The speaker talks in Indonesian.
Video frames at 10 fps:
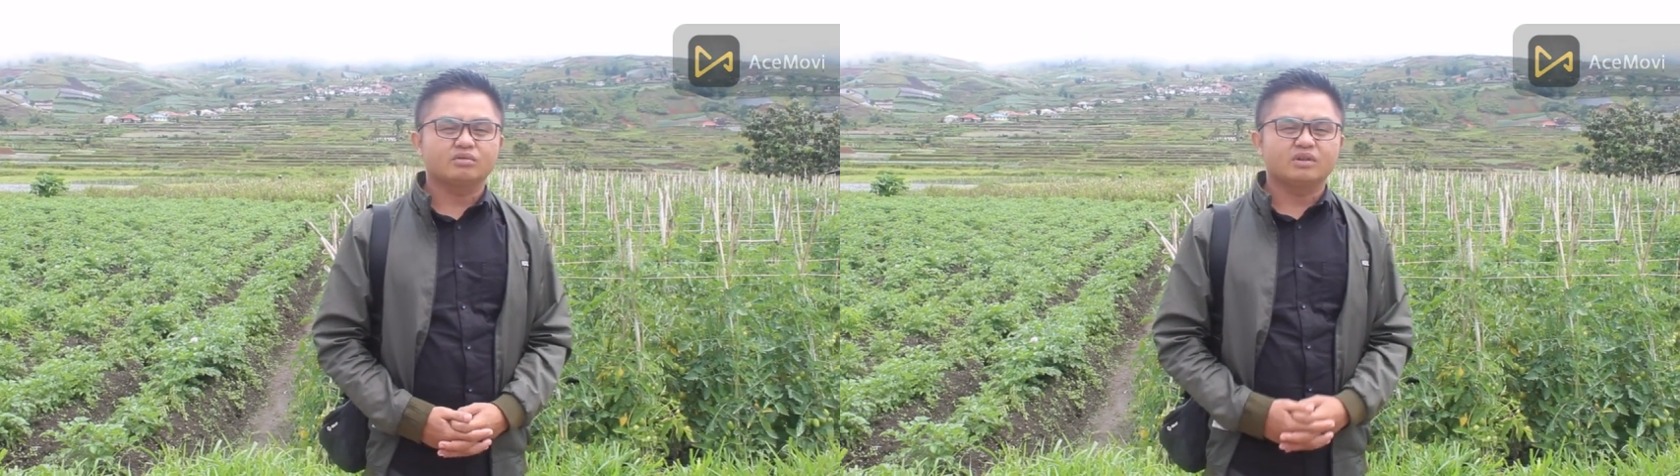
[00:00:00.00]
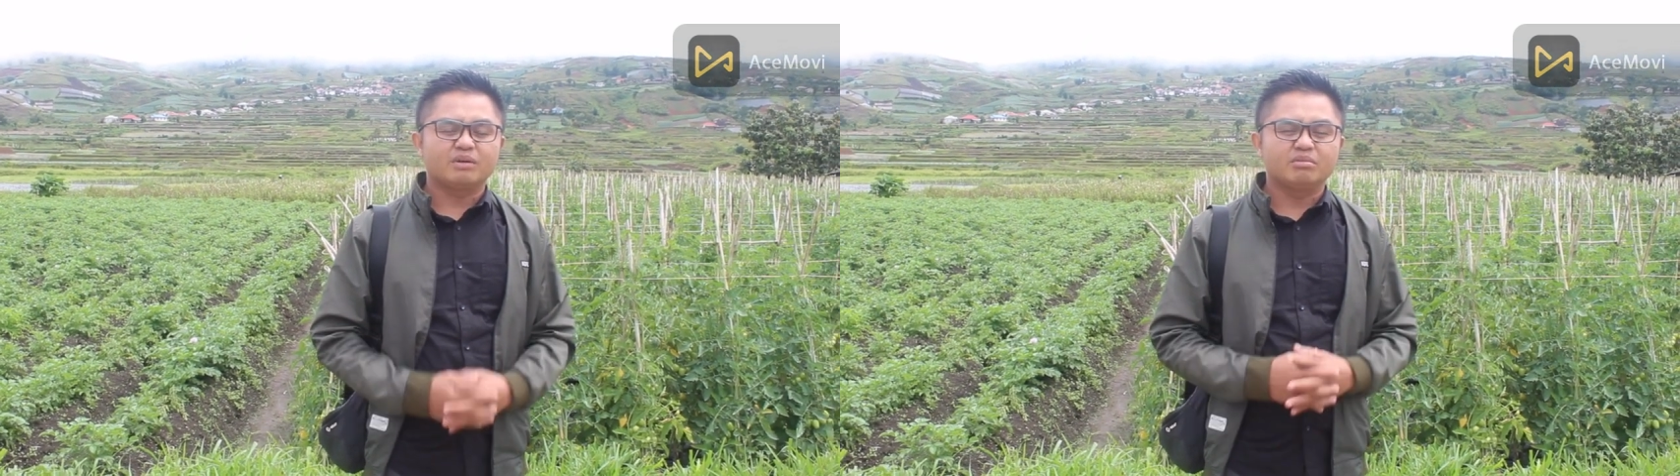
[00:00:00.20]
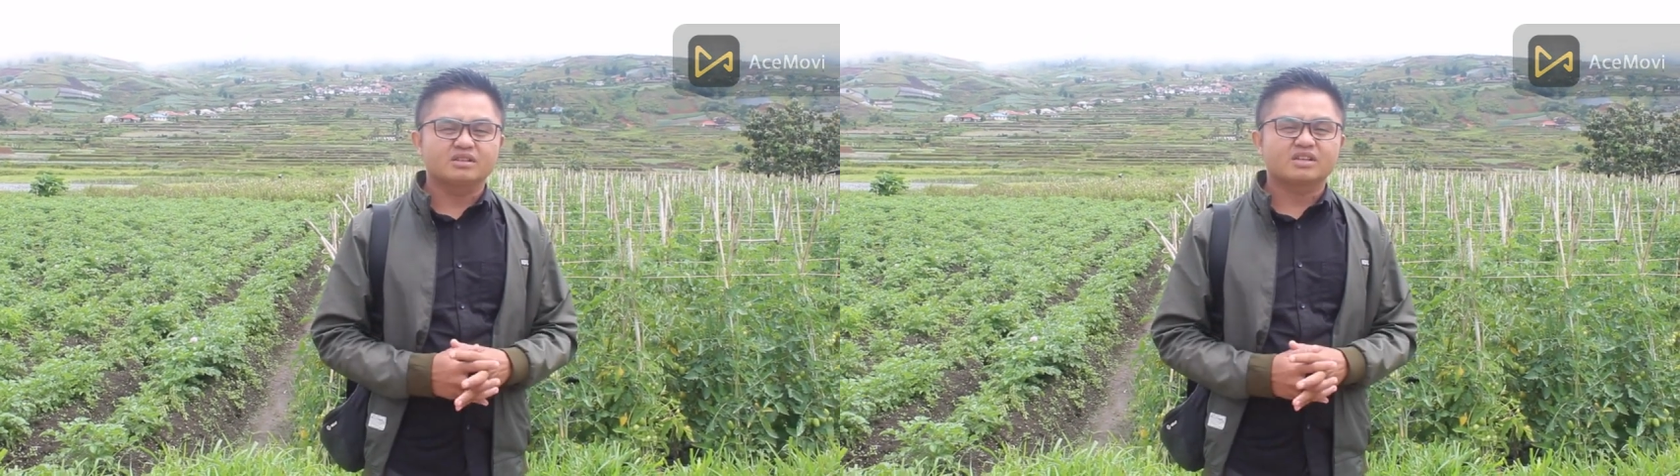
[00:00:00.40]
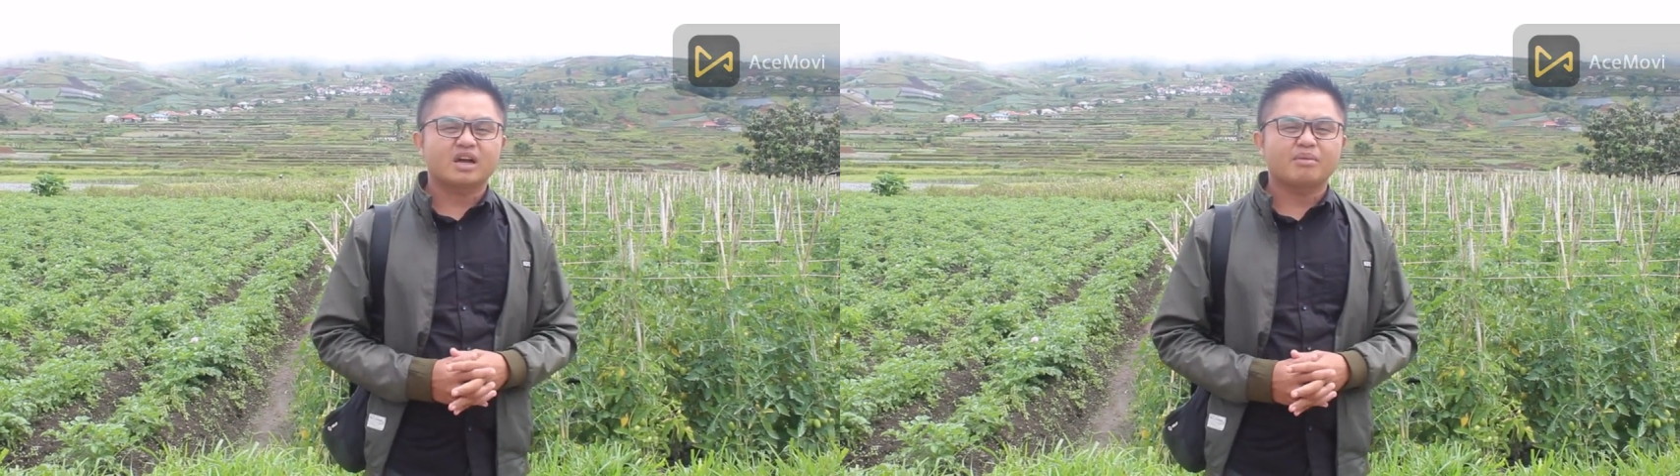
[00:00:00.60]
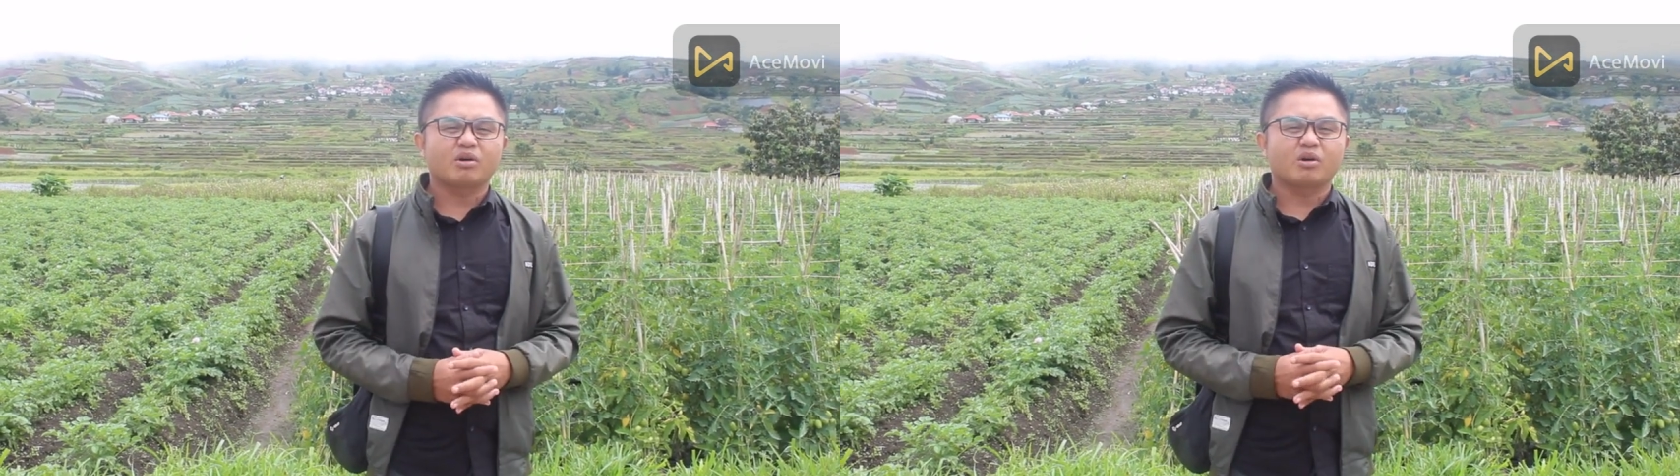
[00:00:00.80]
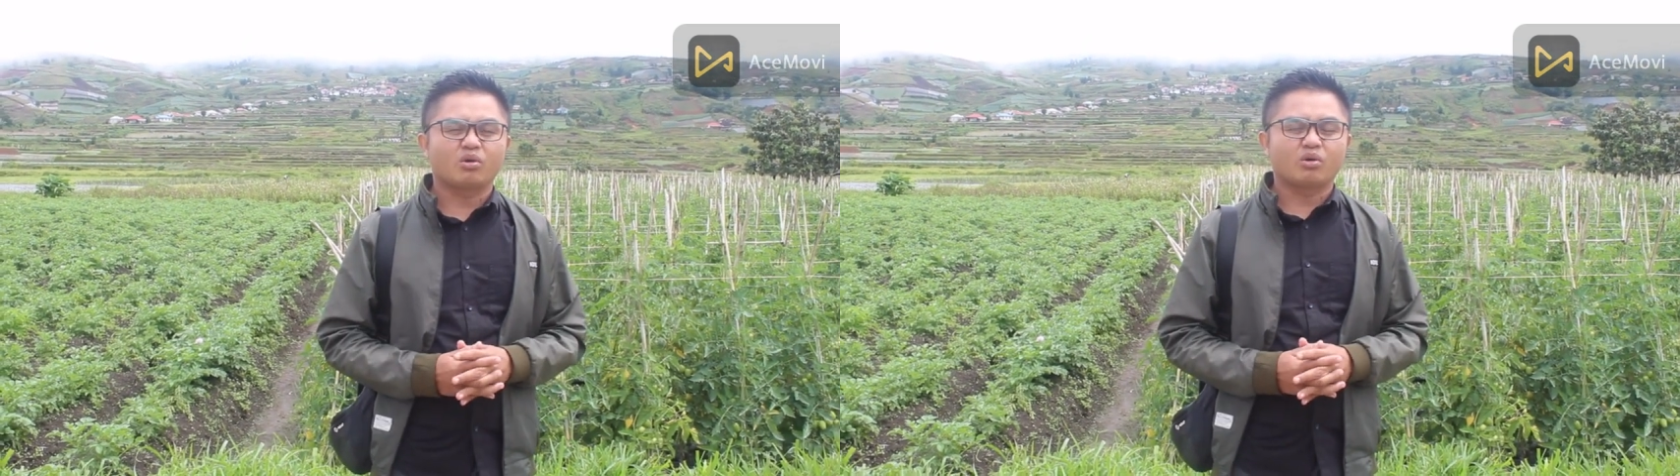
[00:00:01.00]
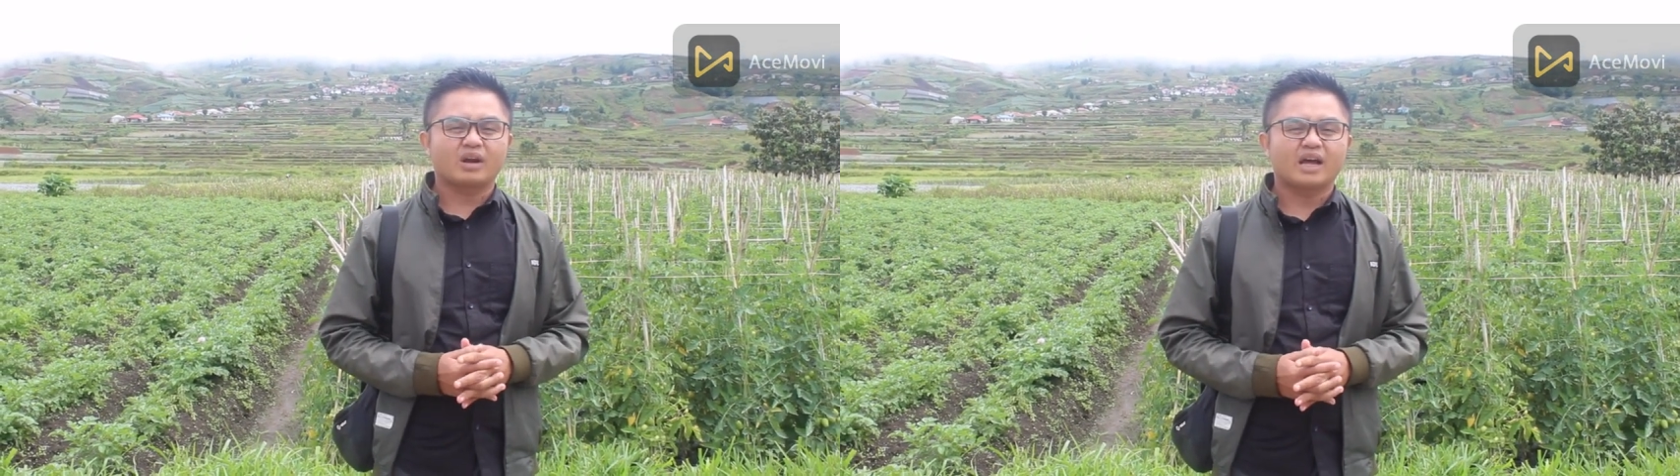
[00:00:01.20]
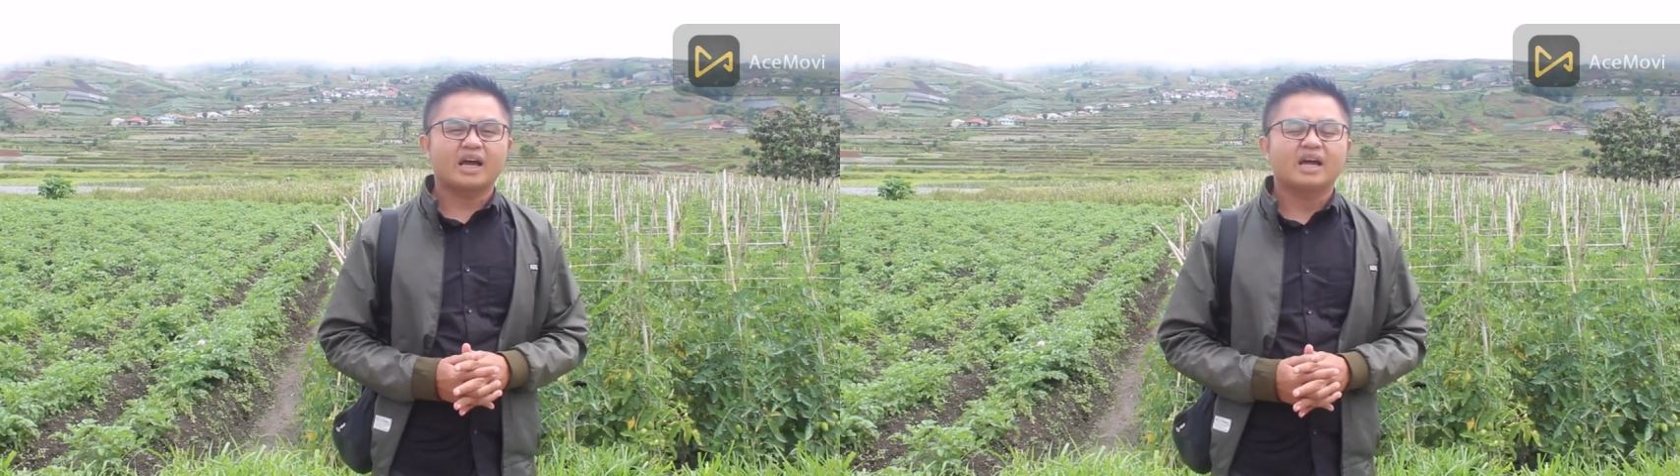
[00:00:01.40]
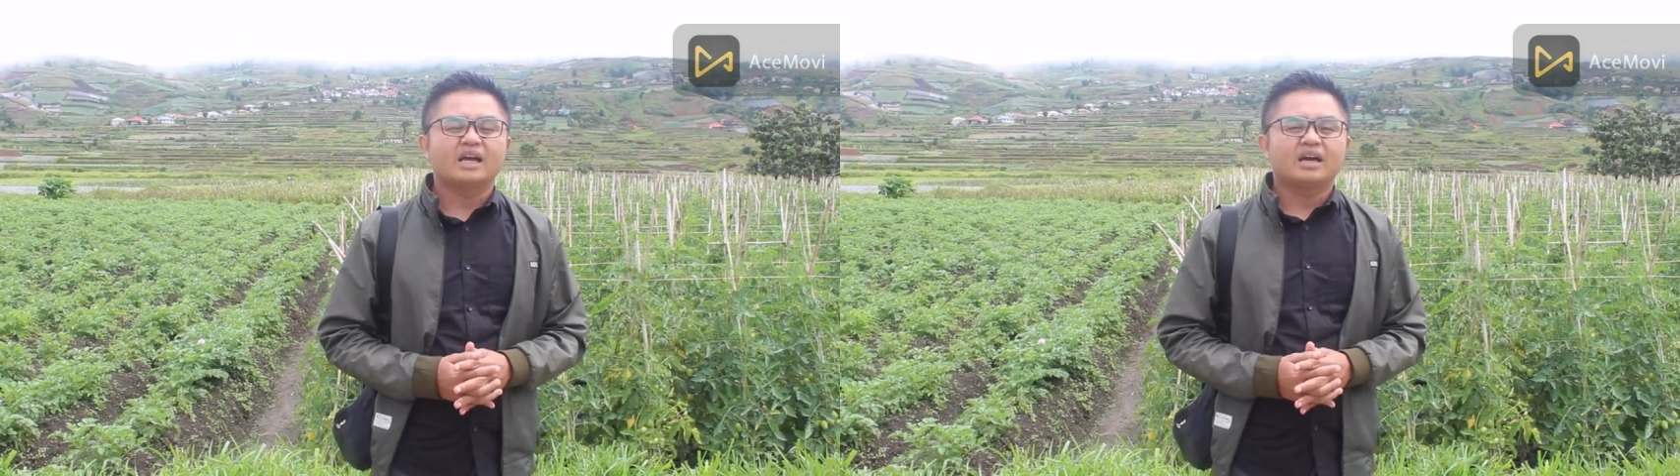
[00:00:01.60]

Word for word: sudah bisa mengelola